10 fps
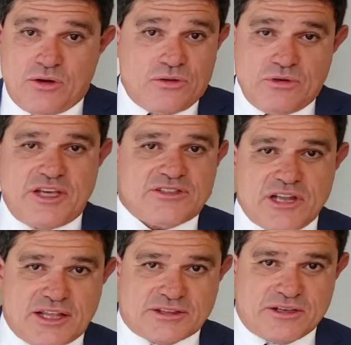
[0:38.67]
O
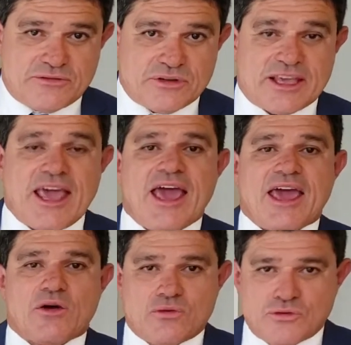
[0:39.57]
legislativo quer
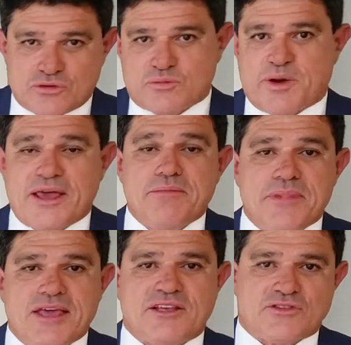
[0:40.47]
recursos para
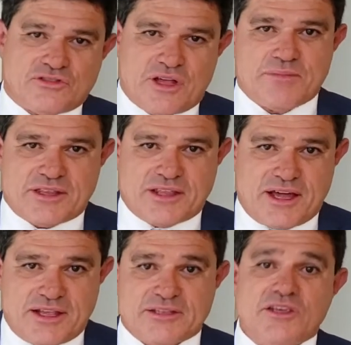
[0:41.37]
emendas
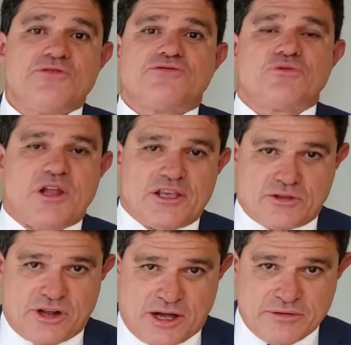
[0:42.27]
orçamentárias e fundo
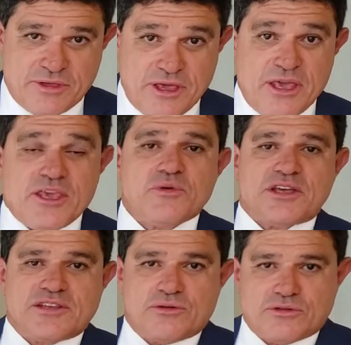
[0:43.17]
eleitoral, e o
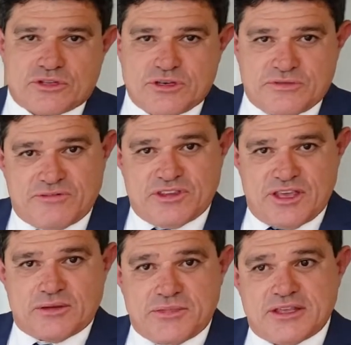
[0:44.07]
executivo,
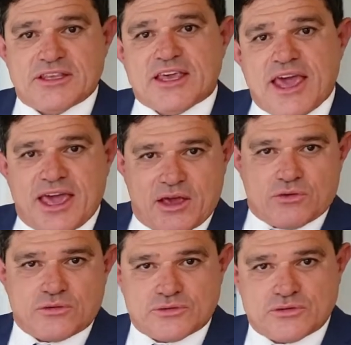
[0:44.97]
evidentemente, quer
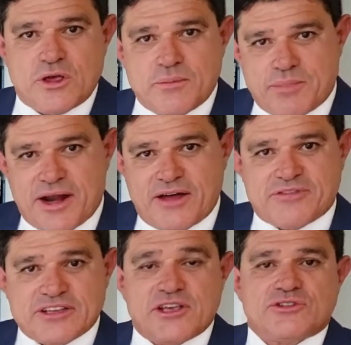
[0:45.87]
recursos para
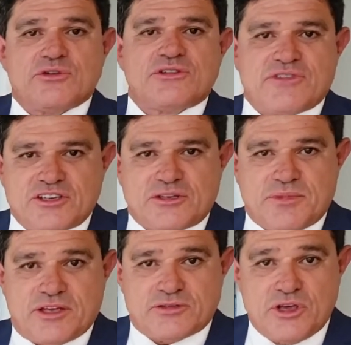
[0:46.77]
fazer seus
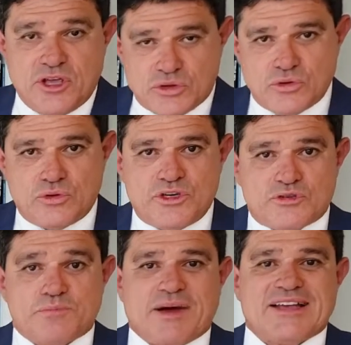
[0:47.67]
investimentos. Tudo
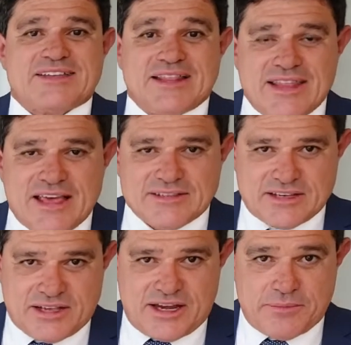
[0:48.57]
isso passa
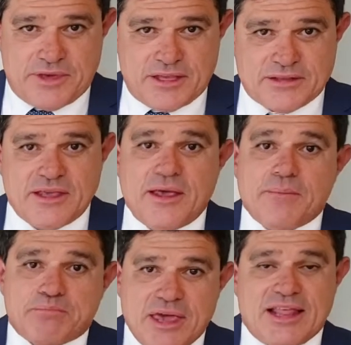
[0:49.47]
necessariamente
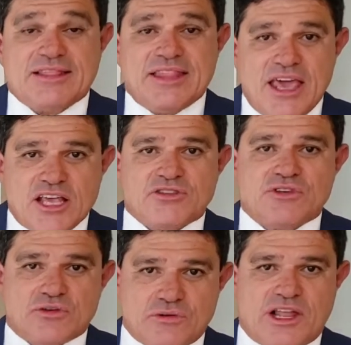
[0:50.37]
pela
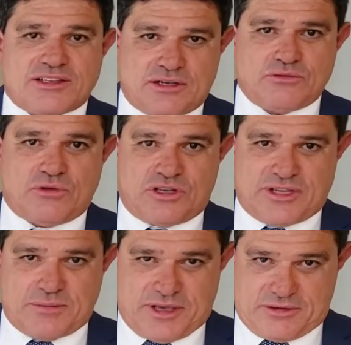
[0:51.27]
desvinculação do
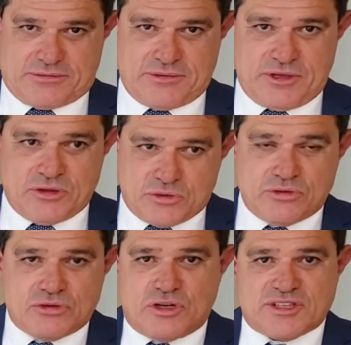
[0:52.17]
orçamento
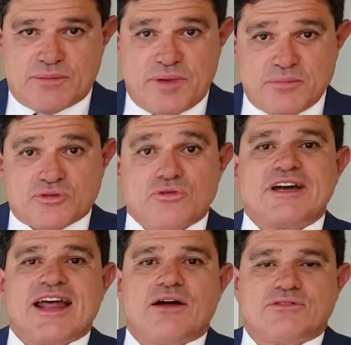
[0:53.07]
todos nós sabemos do
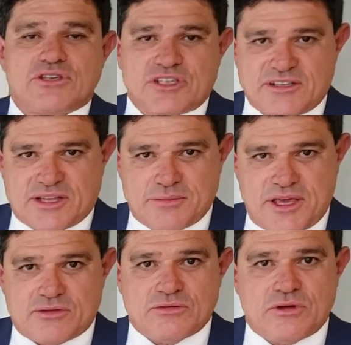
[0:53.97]
grau de
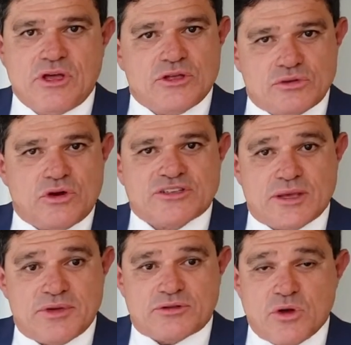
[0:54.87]
engensamento do, do
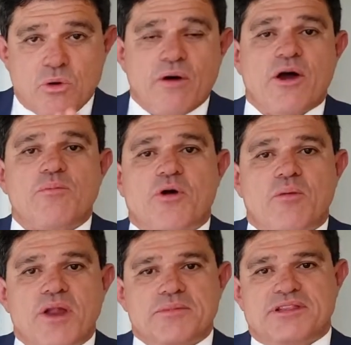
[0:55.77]
orçamento. Qual é o
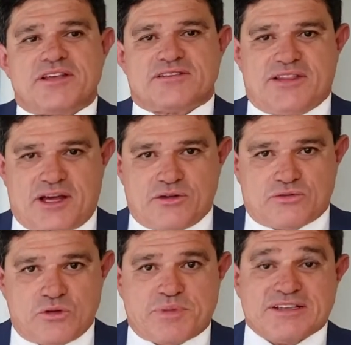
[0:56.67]
problema nesse cenário
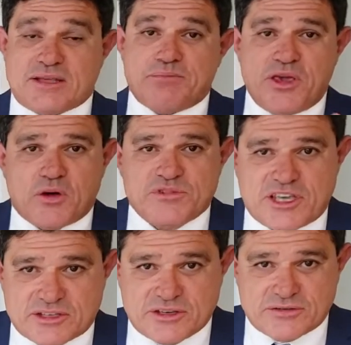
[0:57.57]
todo, para ser bem
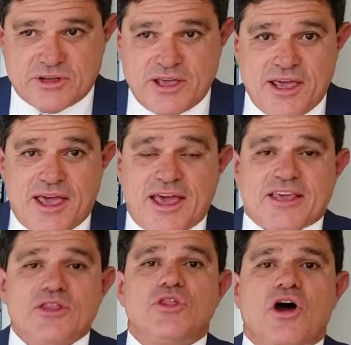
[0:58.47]
objetivo? É
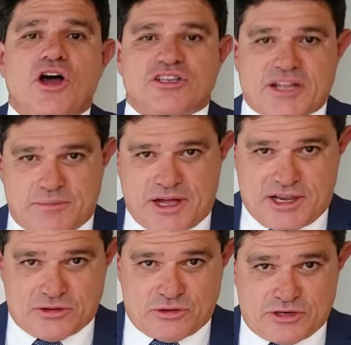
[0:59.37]
que nós,
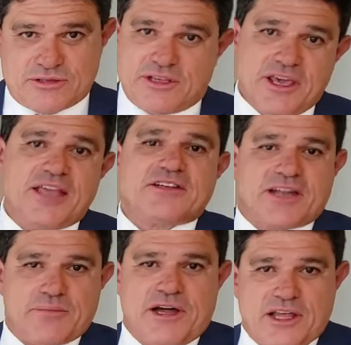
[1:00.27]
trabalhadores, e entre
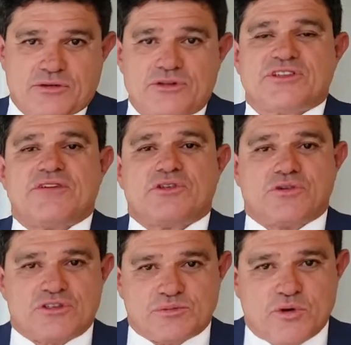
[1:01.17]
trabalhadores e
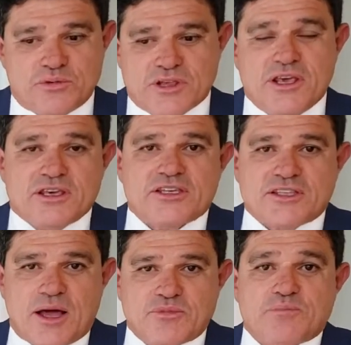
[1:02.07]
servidores públicos,
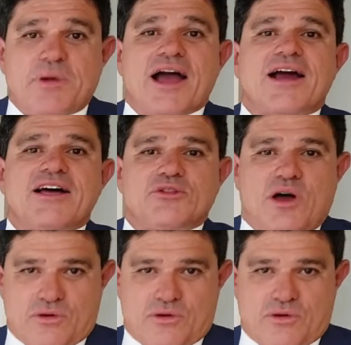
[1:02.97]
estamos pagando a